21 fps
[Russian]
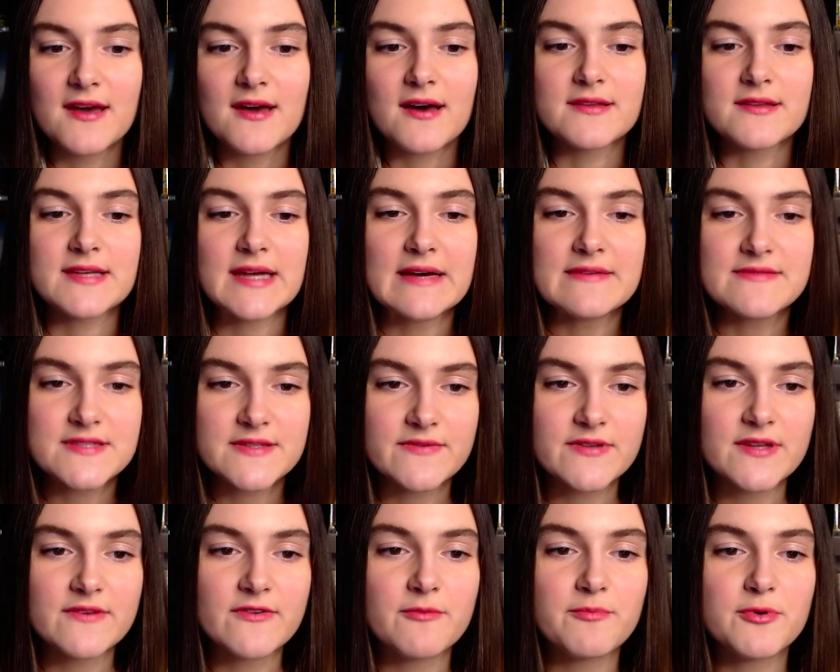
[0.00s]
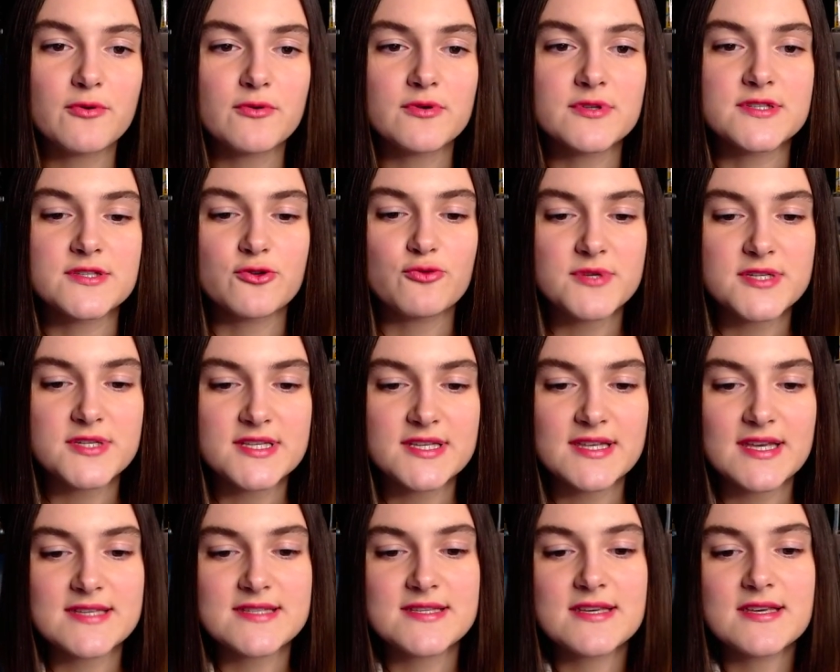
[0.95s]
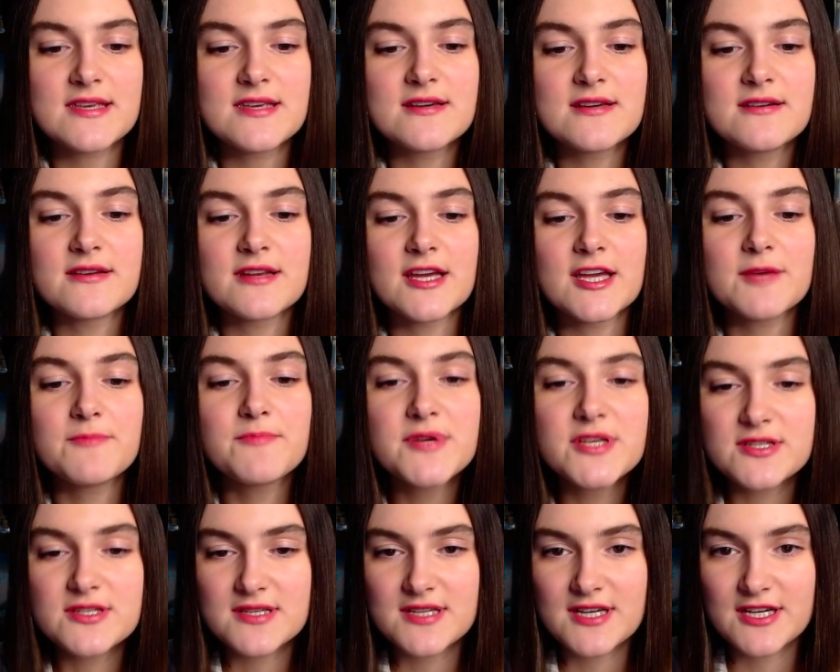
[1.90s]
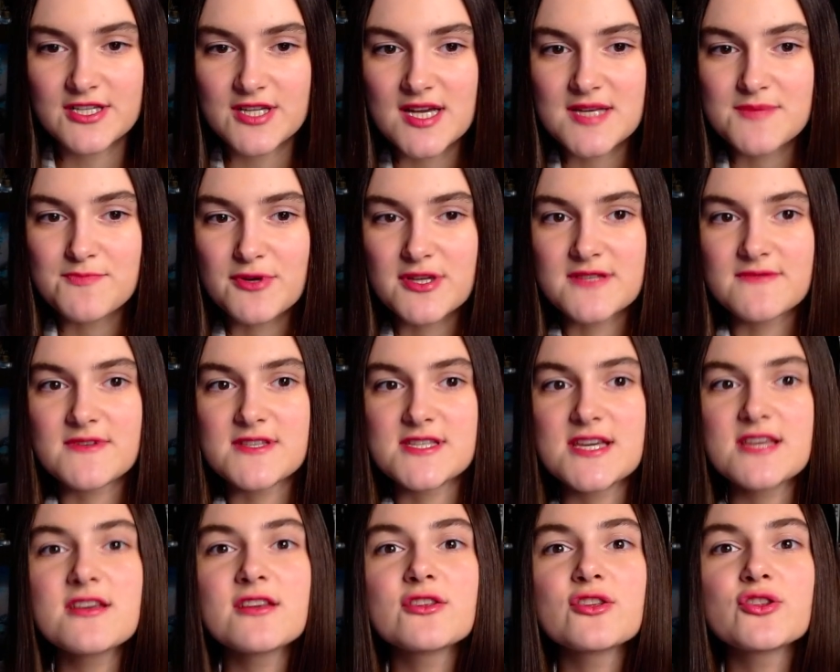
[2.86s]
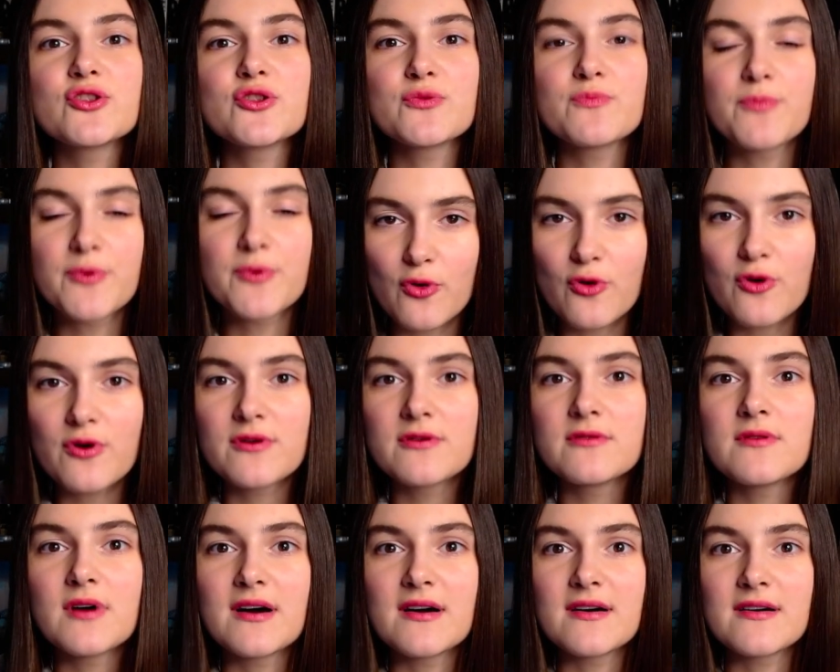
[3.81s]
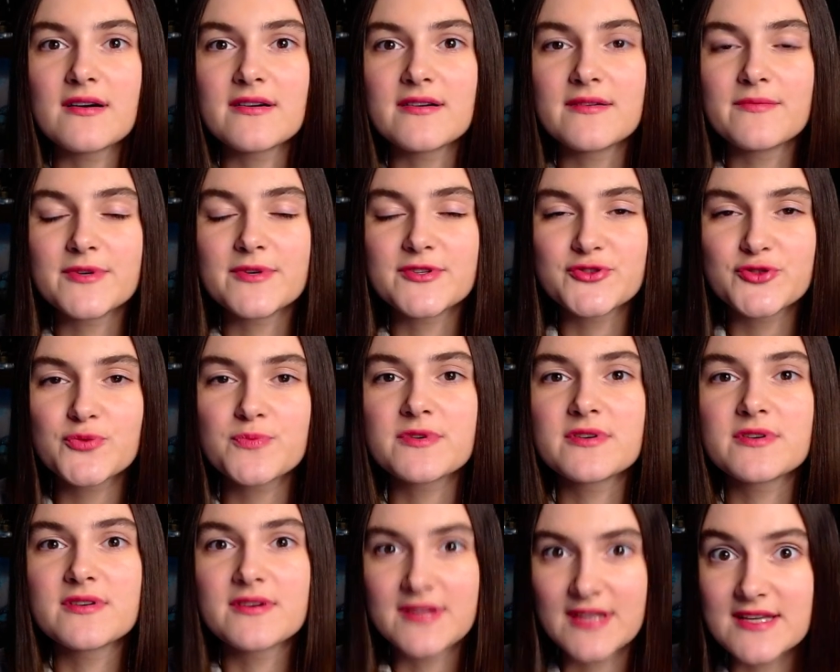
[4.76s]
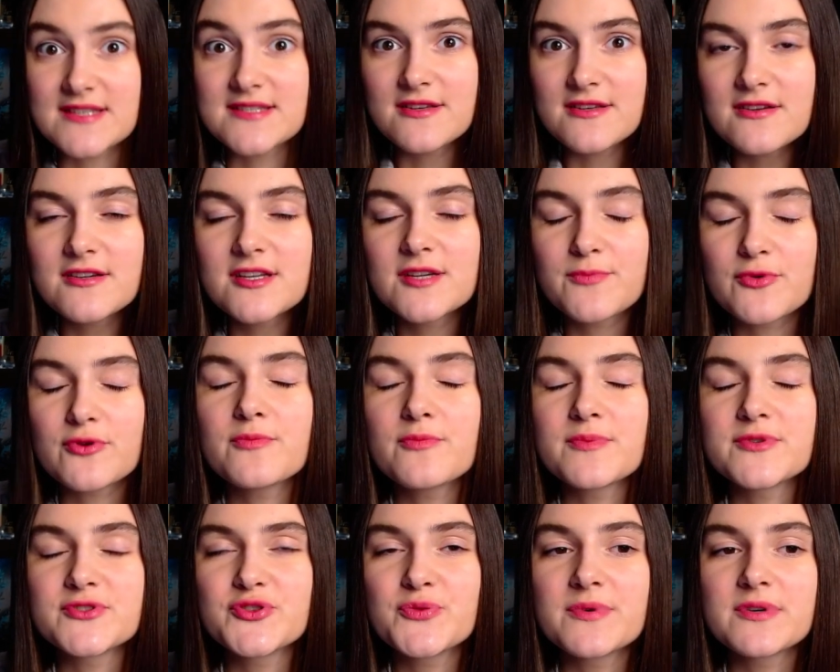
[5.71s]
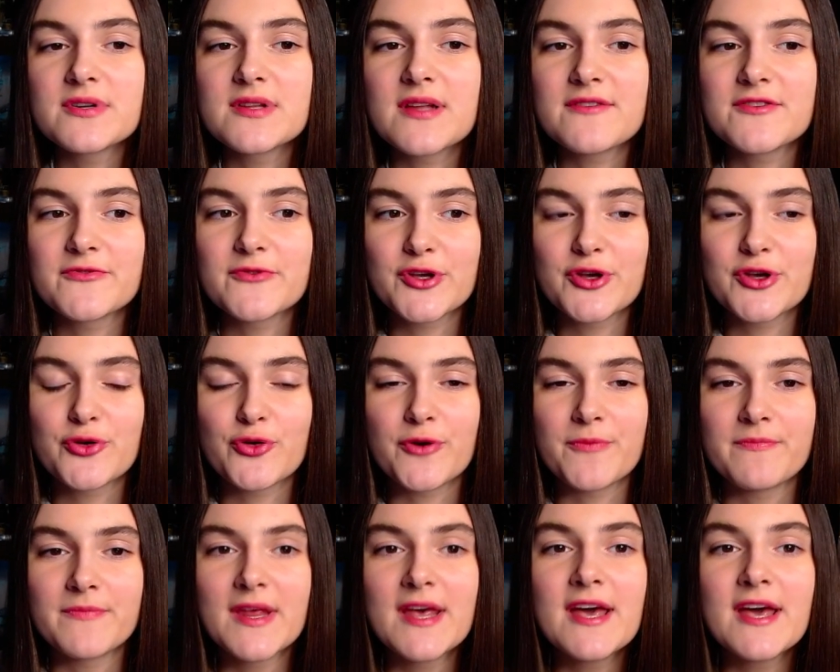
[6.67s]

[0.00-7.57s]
Нравственные вопросы, образ князя Игоря, эпическая часть произведения, это про э, поступок князя Игоря, про поступок главного героя.